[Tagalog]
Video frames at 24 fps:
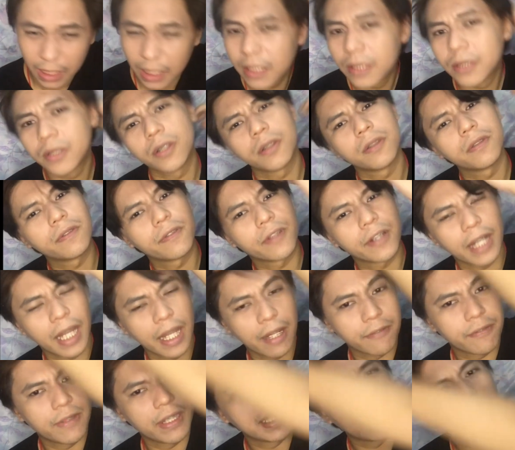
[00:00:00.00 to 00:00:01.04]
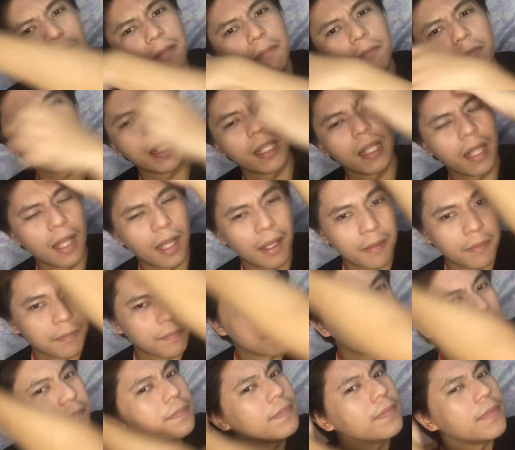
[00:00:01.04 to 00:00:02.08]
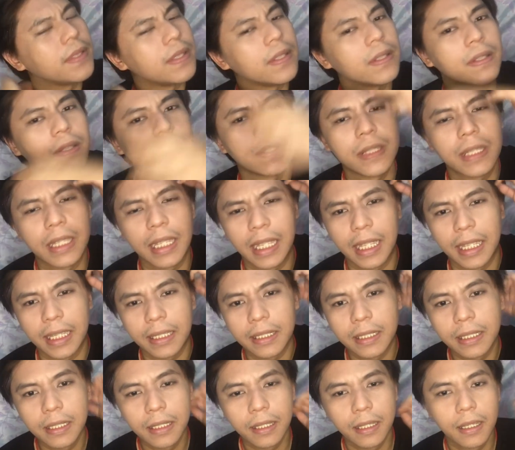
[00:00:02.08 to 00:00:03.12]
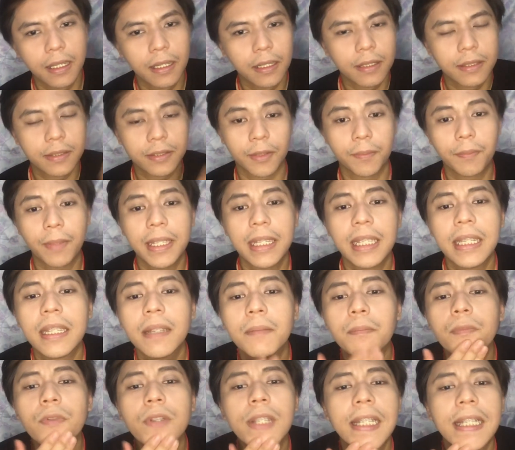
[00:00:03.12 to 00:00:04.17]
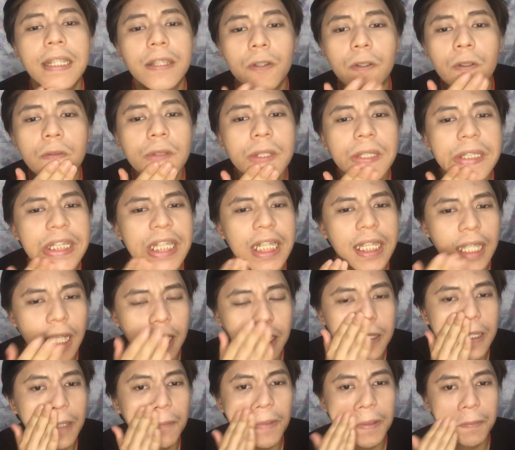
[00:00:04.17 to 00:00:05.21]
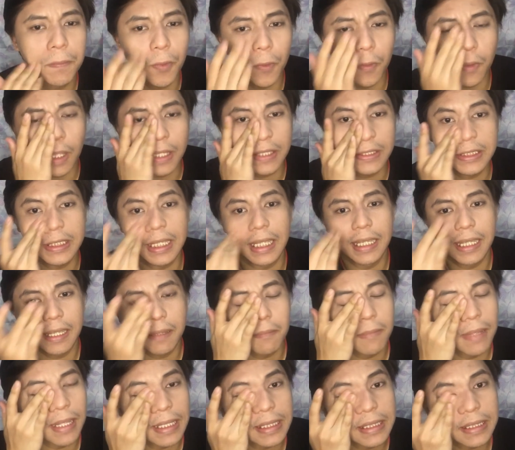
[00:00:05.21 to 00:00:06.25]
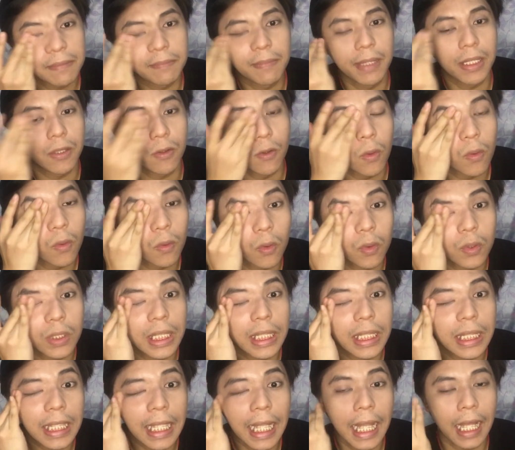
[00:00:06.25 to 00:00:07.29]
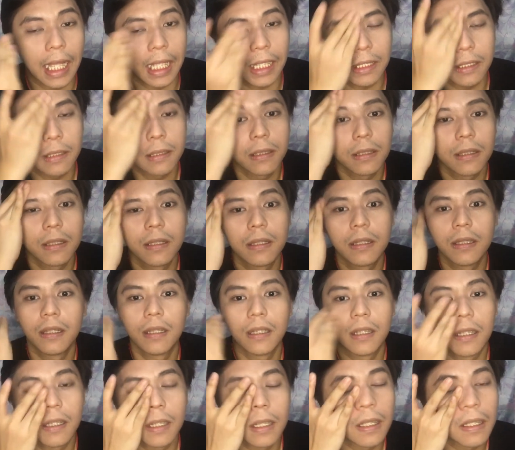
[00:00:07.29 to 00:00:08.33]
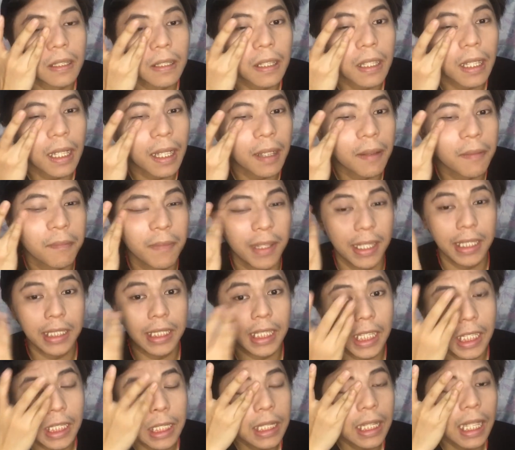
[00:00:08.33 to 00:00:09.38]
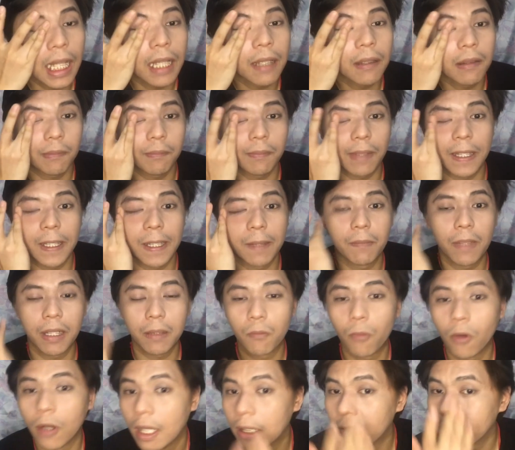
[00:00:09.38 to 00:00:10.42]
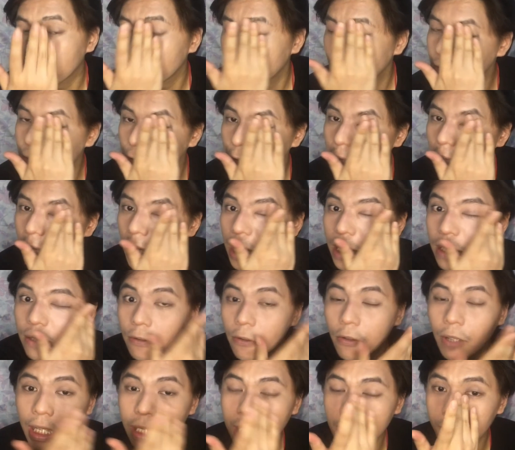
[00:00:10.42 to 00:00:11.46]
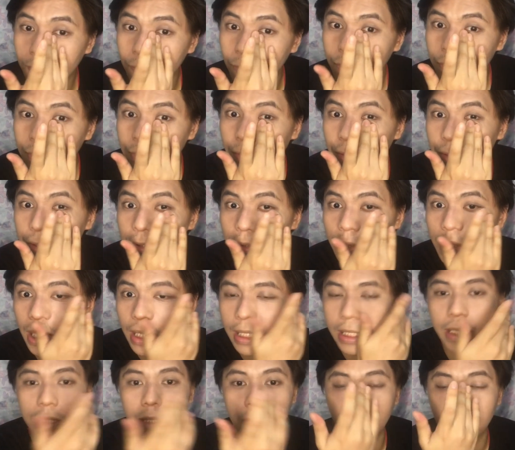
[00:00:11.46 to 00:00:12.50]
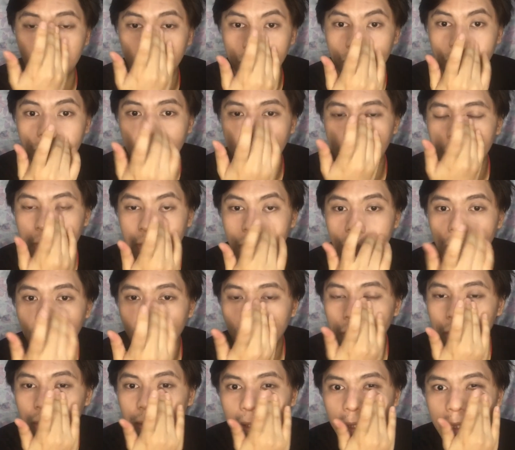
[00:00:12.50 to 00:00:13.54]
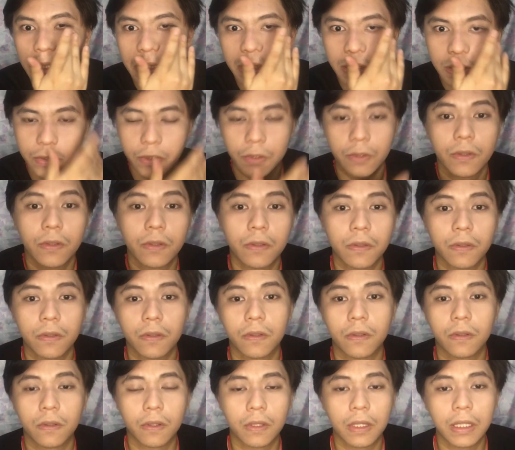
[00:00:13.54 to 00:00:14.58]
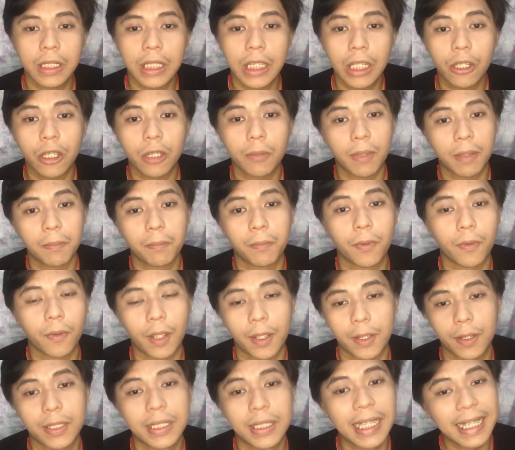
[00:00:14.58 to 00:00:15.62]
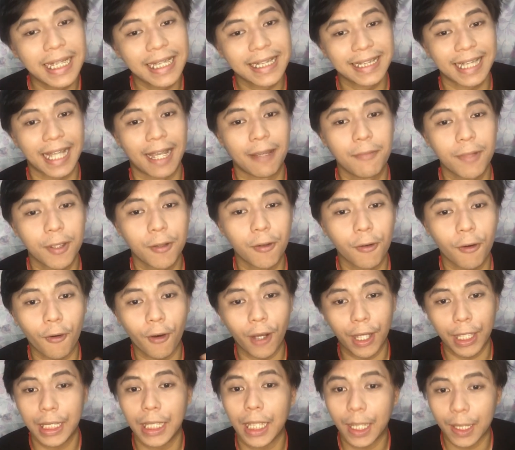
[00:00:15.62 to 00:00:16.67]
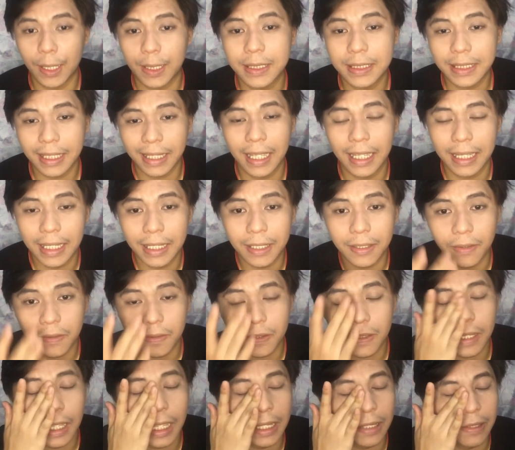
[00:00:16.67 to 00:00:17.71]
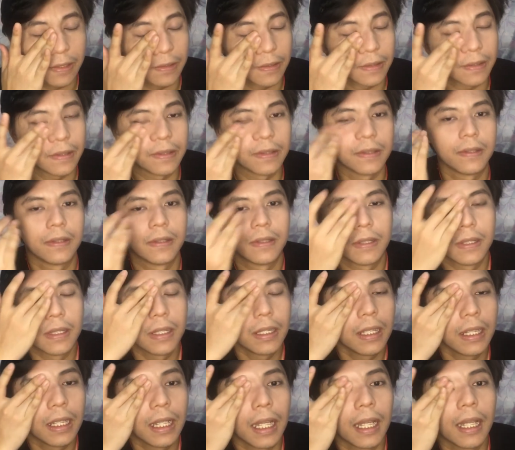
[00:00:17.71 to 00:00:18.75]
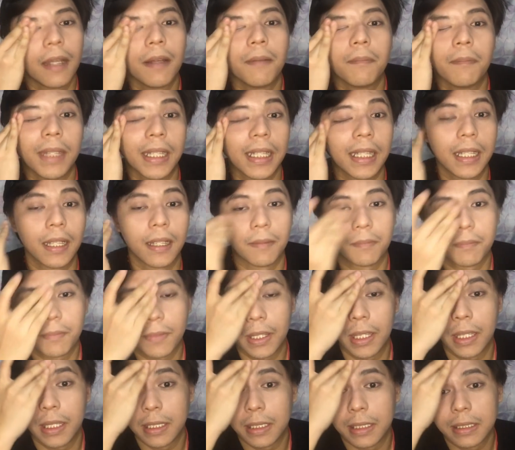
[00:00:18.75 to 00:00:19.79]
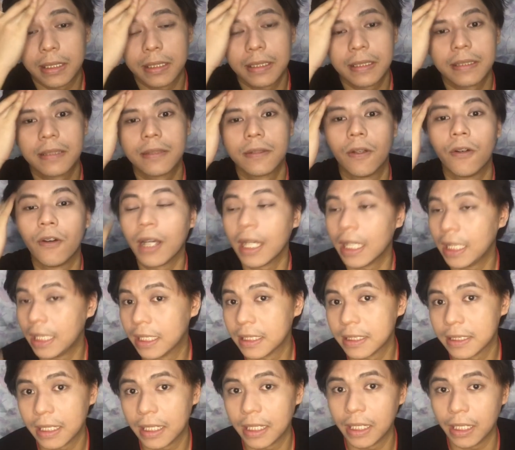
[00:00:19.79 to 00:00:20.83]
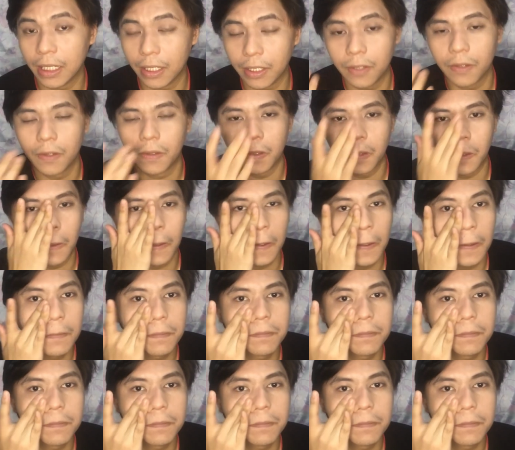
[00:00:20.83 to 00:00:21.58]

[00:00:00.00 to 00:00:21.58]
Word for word: so for every limit, no, yan. So, pwede na po yan. Kung dyan lang naman po kayo sa labas, may kukunin yan i-date lang para magmukhang fresh lang okay na po to yung ganito no so hindi ko naman po kayo sinasabi kung okay na kayo sa ganitong ano uh, makeup is okay na sa inyo no